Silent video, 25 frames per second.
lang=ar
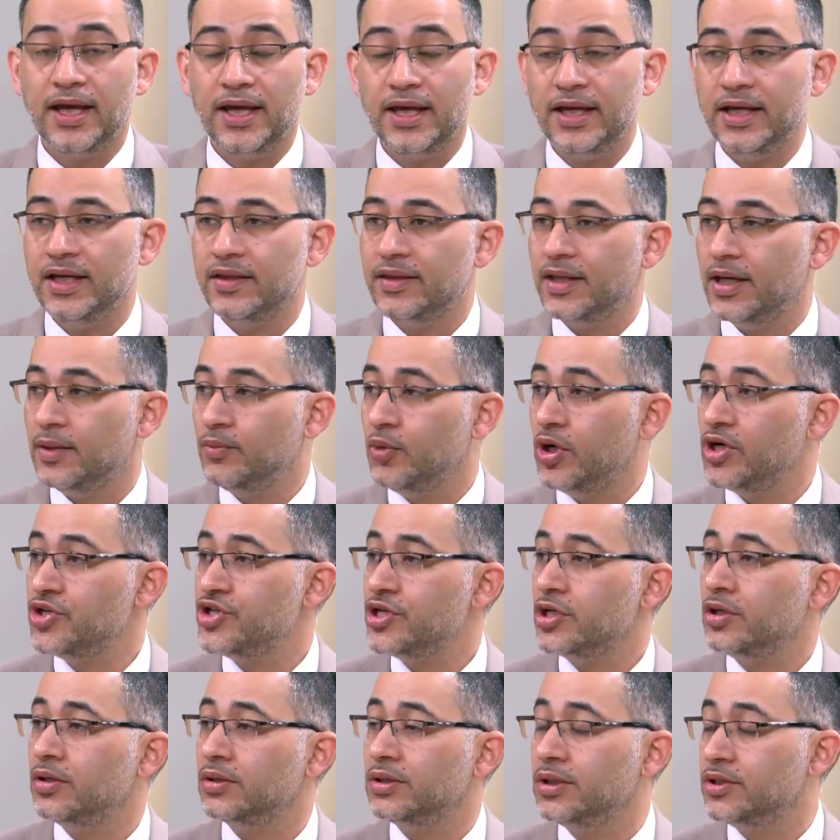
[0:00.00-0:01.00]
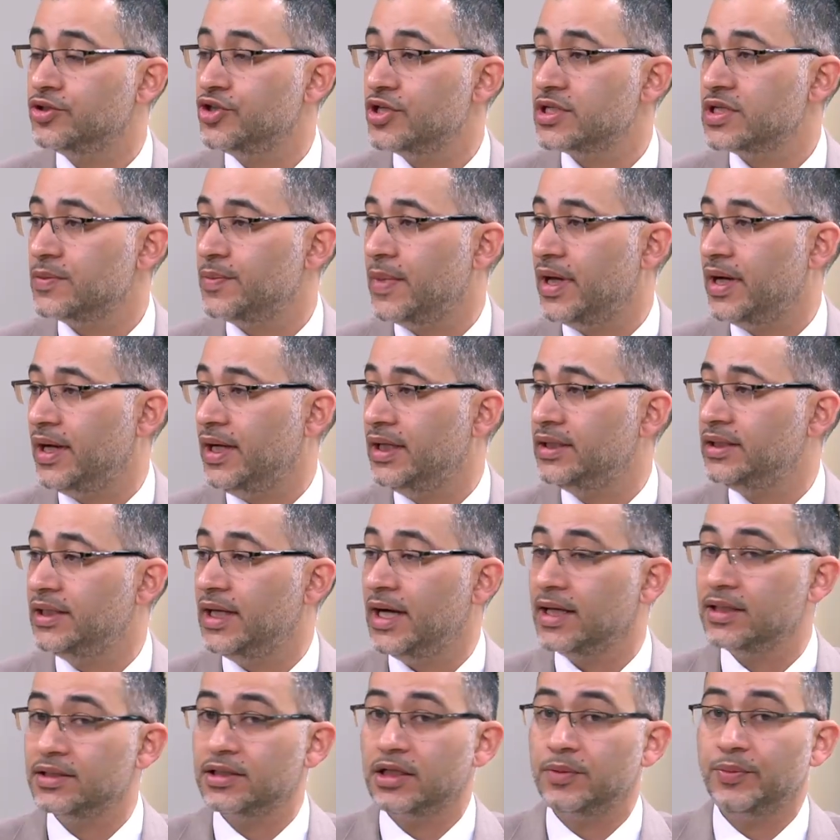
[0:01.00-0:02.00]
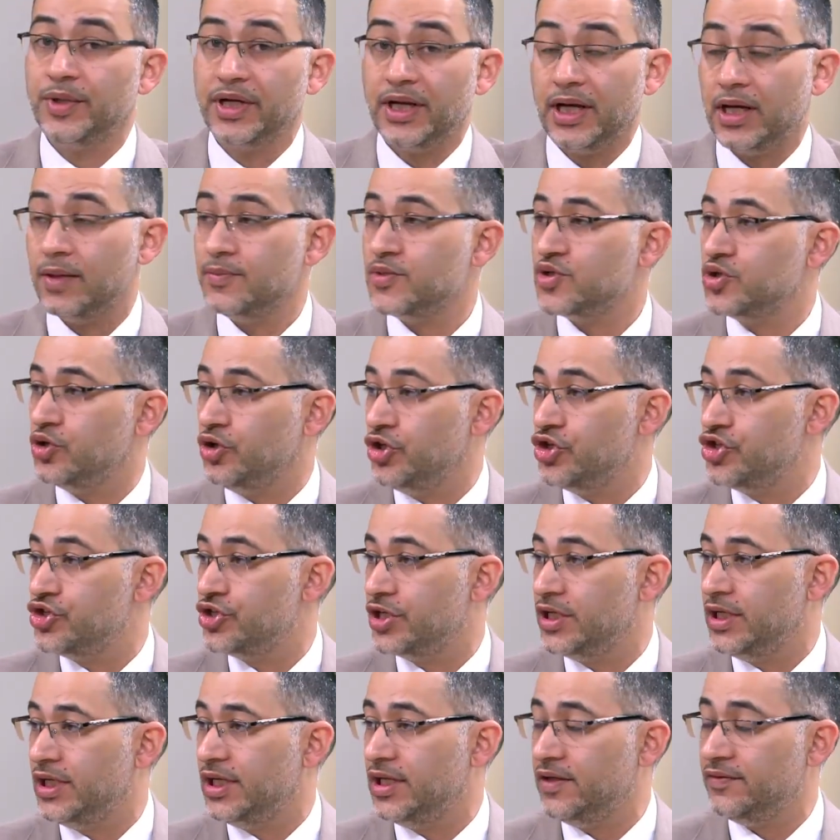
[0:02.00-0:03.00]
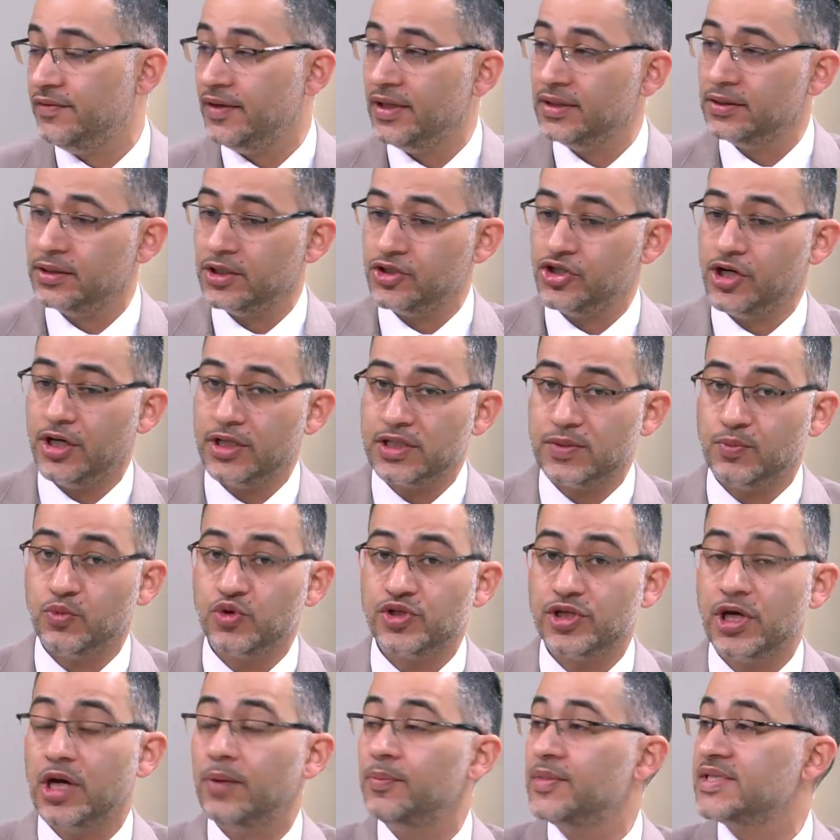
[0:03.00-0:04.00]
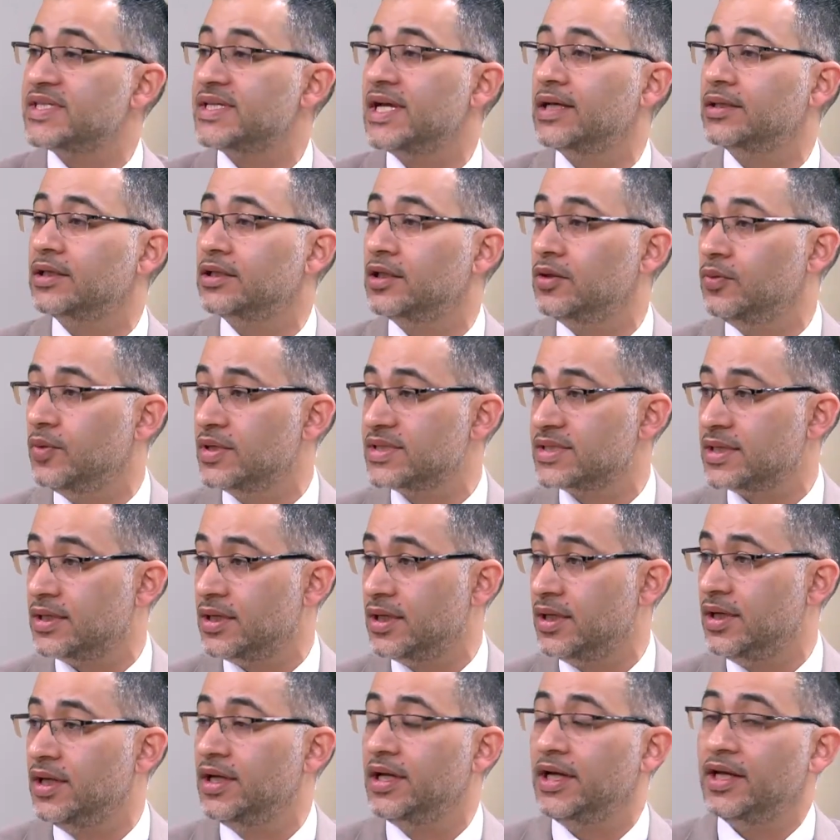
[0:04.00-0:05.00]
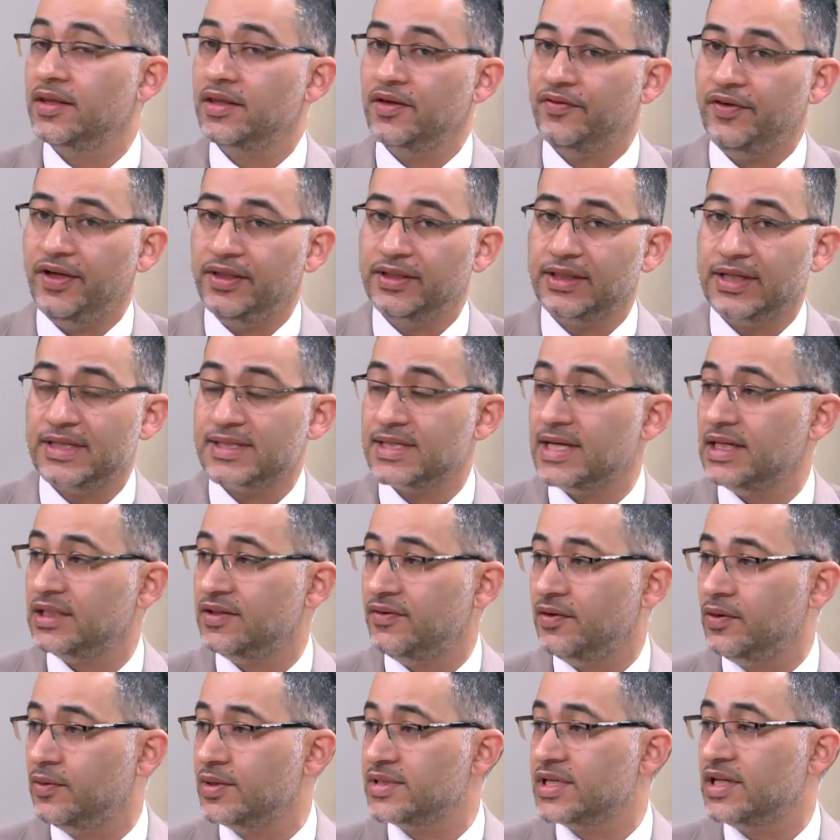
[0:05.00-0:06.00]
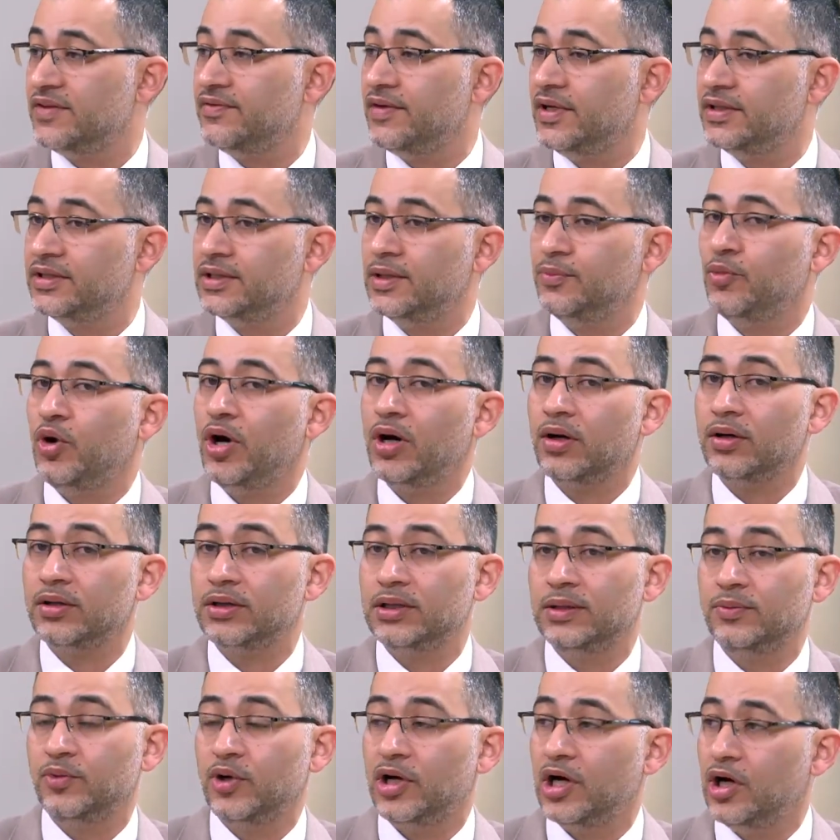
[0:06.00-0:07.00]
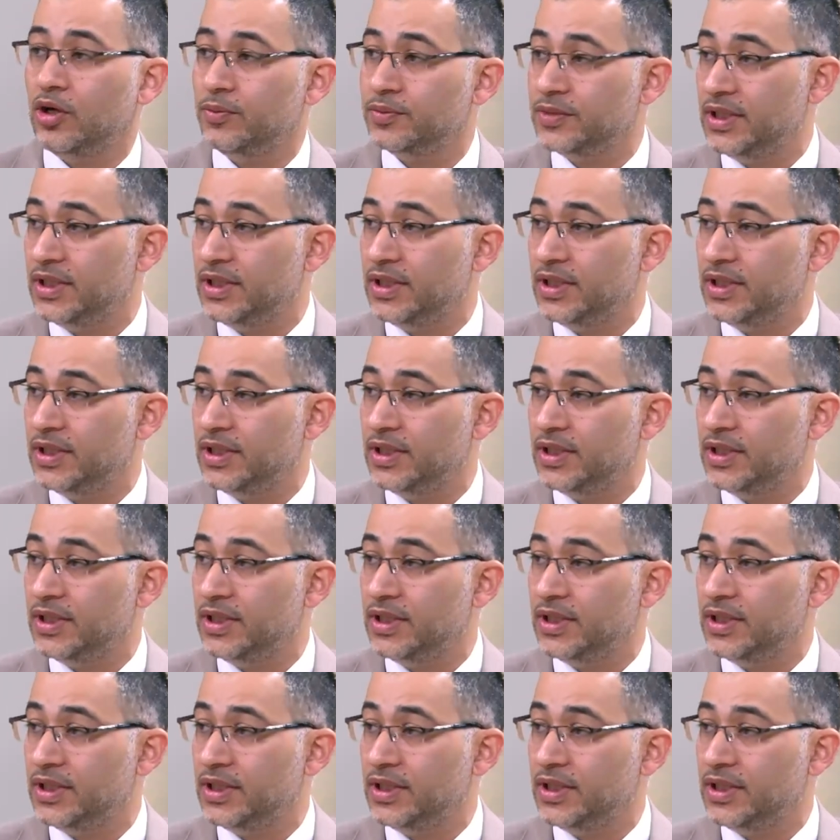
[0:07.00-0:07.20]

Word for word: اذا مؤشر كتله الجسم انا عندي اكثر من 25 فانت شخص مصاب بزياده الوزن اذا في عندنا زياده في الوزن فانت معرض لمقاومه